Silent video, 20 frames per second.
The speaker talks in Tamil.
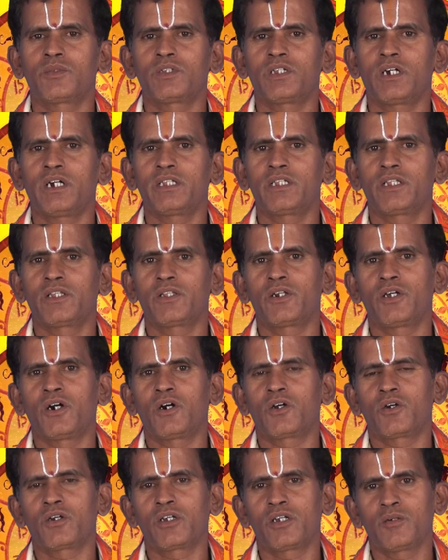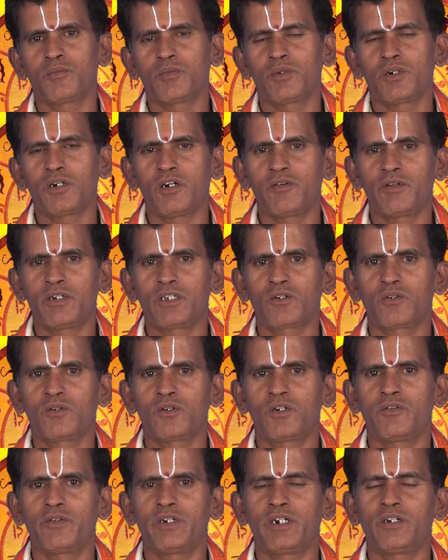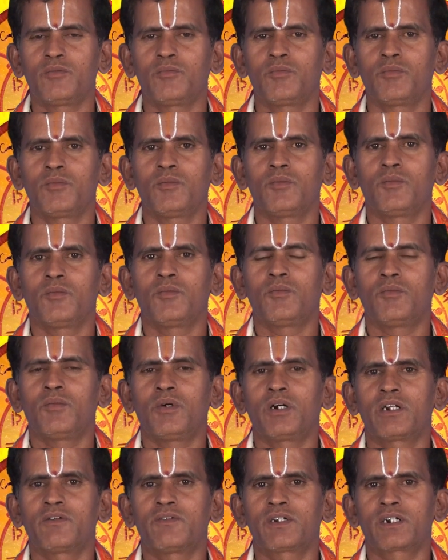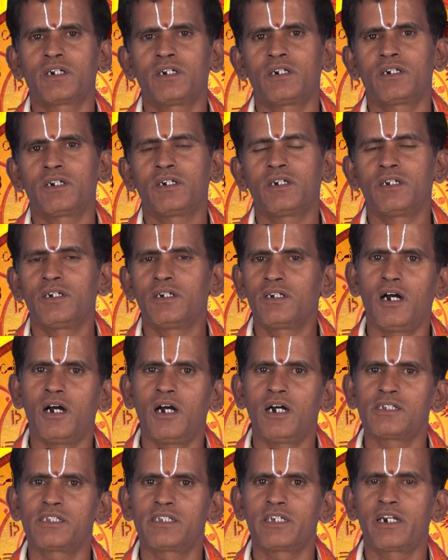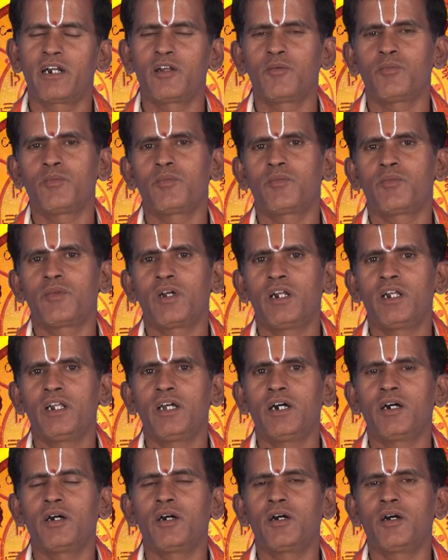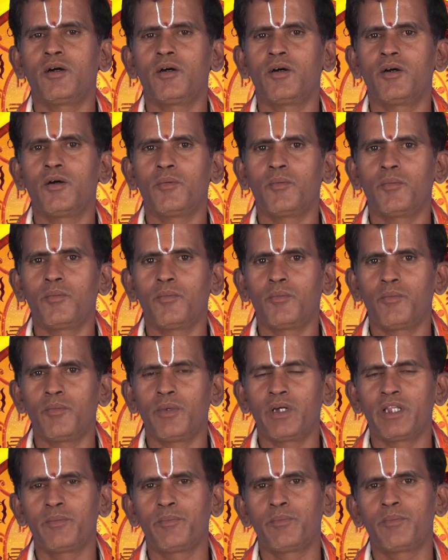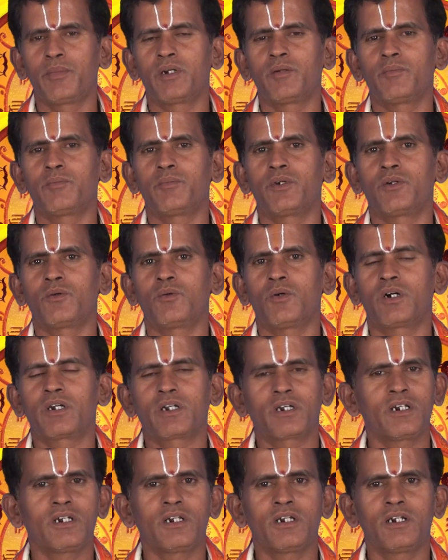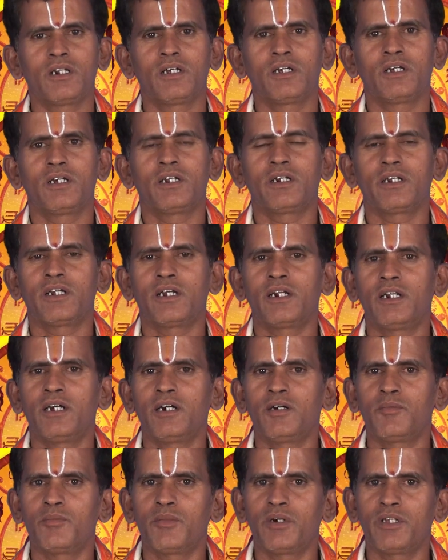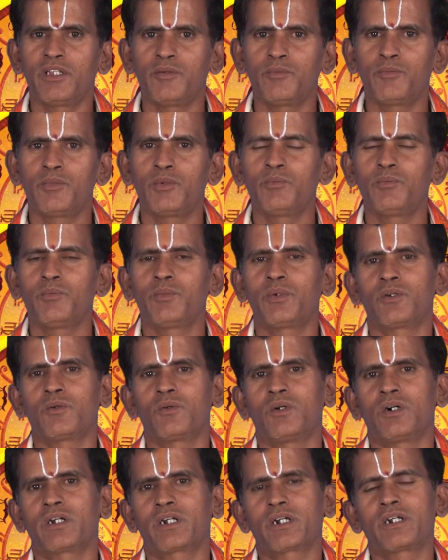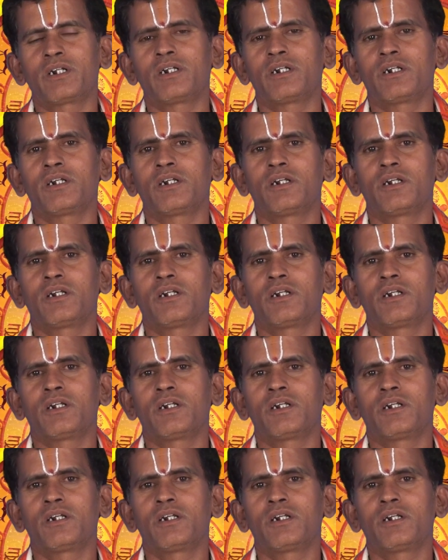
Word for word: தாய் தந்தடி ஆரோக்கியம் கவனித்துக் கொள்ள வேண்டும் மாணவர்கள் ஆசிரியரிடம் நல்ல மதிப்பெண் பெறுவார்கள் நல்ல மதிப்பும் பெறுவார்கள்